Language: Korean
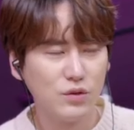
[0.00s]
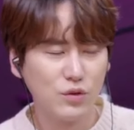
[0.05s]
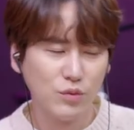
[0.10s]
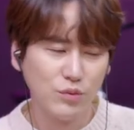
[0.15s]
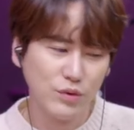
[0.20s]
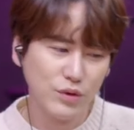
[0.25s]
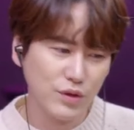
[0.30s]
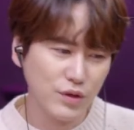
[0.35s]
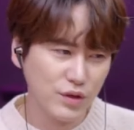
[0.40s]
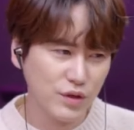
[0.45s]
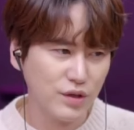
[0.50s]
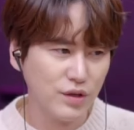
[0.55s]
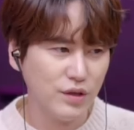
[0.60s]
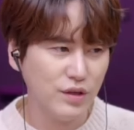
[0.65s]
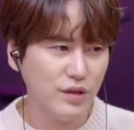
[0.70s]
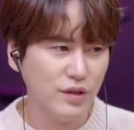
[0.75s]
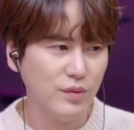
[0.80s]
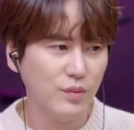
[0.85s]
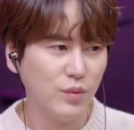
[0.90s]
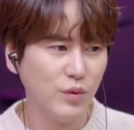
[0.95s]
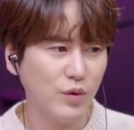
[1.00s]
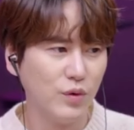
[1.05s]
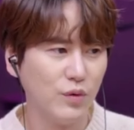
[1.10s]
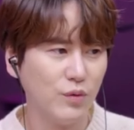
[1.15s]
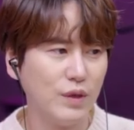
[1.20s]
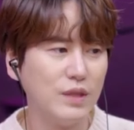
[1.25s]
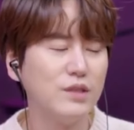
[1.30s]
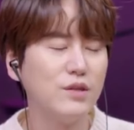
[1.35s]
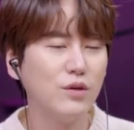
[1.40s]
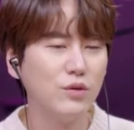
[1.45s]
좀 더 뭐
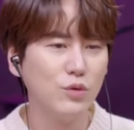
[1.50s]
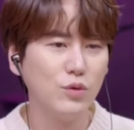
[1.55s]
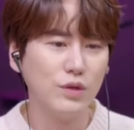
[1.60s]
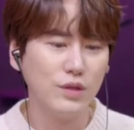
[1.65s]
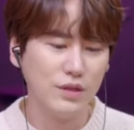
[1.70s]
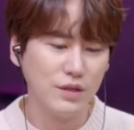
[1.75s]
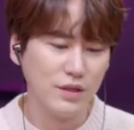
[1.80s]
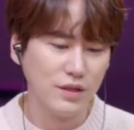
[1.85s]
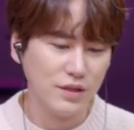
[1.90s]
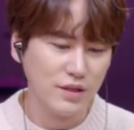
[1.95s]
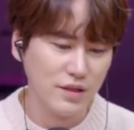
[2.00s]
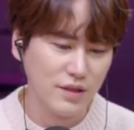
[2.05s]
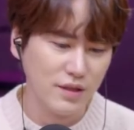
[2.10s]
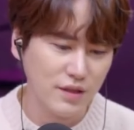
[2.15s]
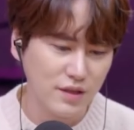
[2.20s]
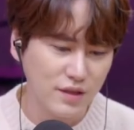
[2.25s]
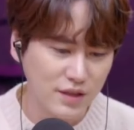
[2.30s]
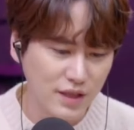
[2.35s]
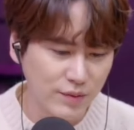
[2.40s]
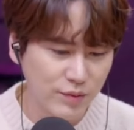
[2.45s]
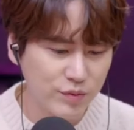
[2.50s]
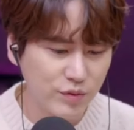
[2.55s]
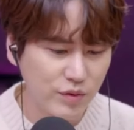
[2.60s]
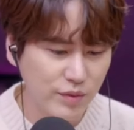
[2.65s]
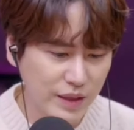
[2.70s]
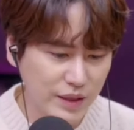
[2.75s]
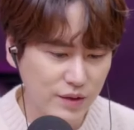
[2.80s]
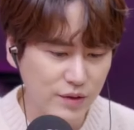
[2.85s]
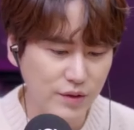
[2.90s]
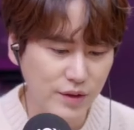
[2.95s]
완성도 있는
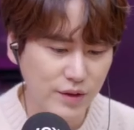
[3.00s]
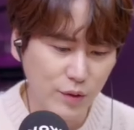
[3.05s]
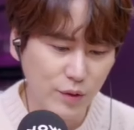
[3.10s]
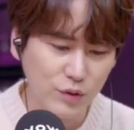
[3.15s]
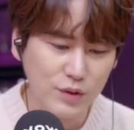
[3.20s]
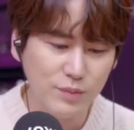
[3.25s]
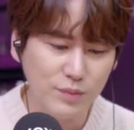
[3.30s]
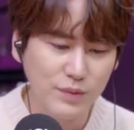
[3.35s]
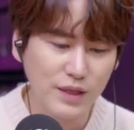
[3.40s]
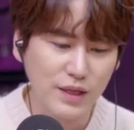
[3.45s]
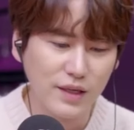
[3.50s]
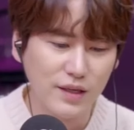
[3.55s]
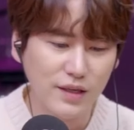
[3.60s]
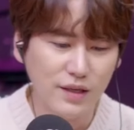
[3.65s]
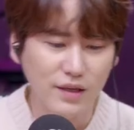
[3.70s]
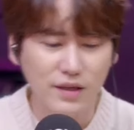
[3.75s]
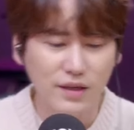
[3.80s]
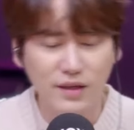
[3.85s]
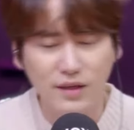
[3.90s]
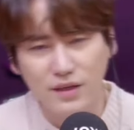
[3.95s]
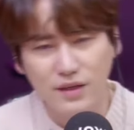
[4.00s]
작품을 만들어내고 싶다